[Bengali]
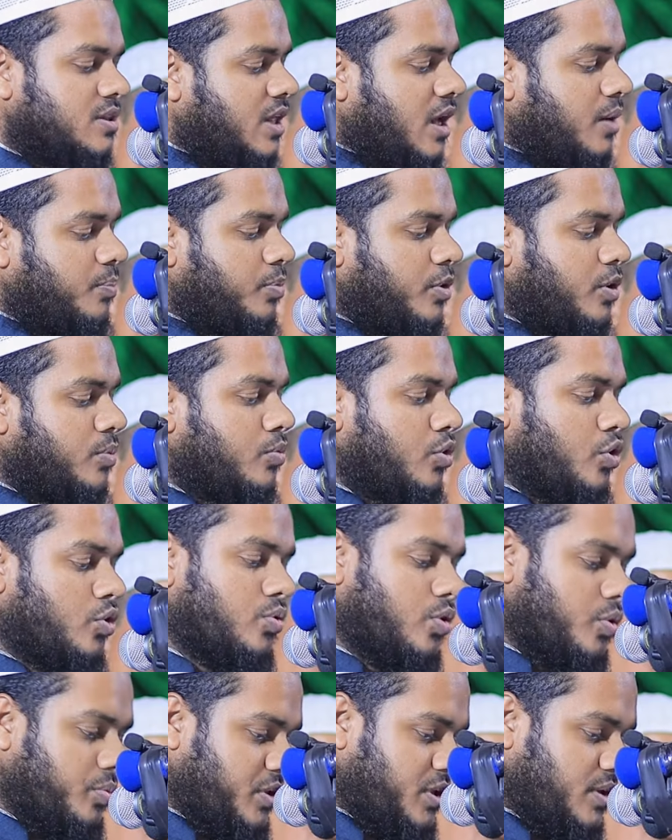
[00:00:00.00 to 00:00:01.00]
তারপরে
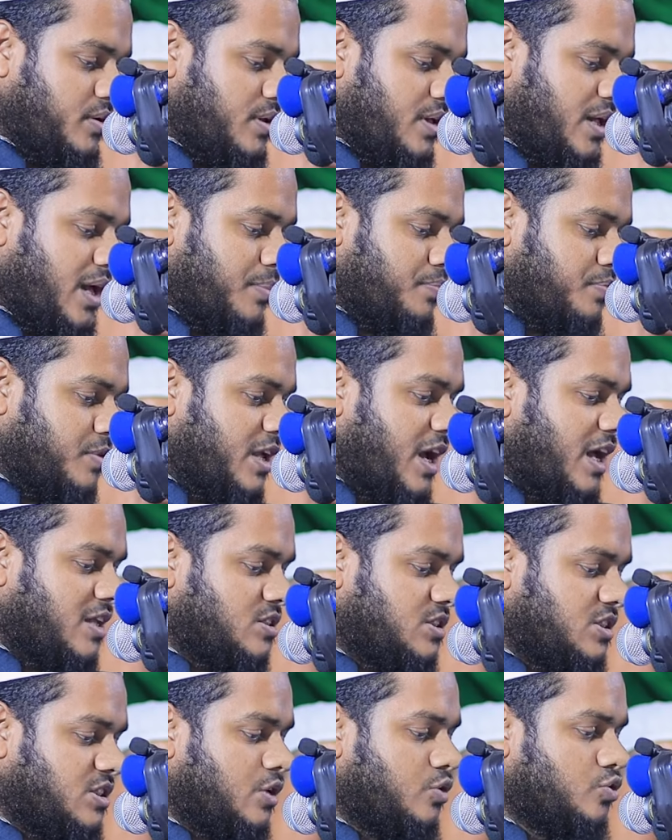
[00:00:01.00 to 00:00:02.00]
মরুভূমি আপনি
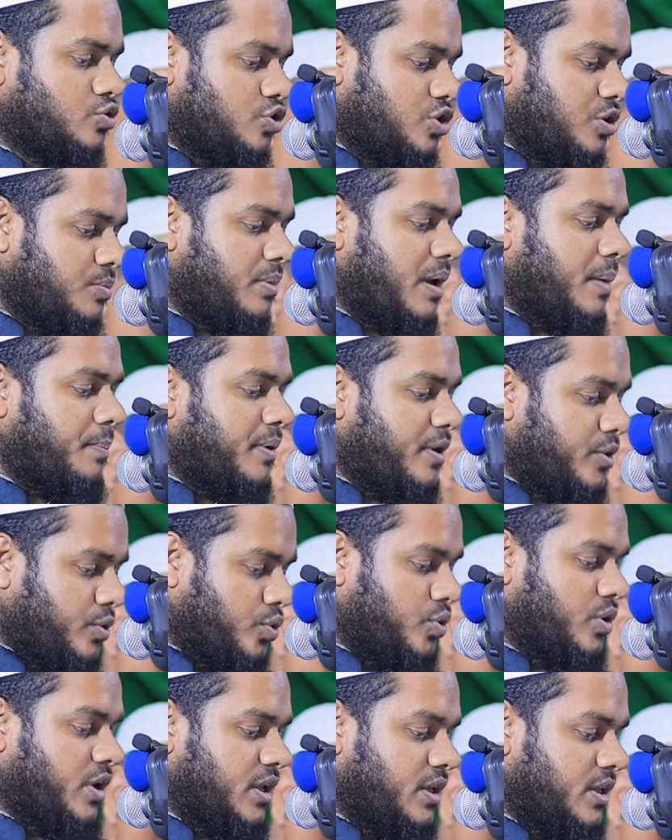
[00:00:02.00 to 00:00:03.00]
আজকেও যদি ম্যাপে
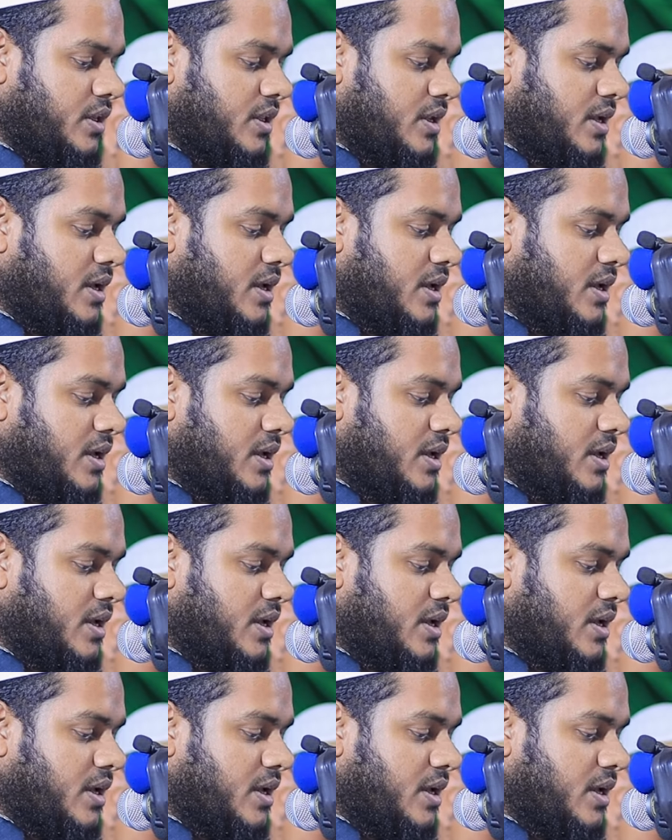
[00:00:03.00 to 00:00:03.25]
ঢুকেন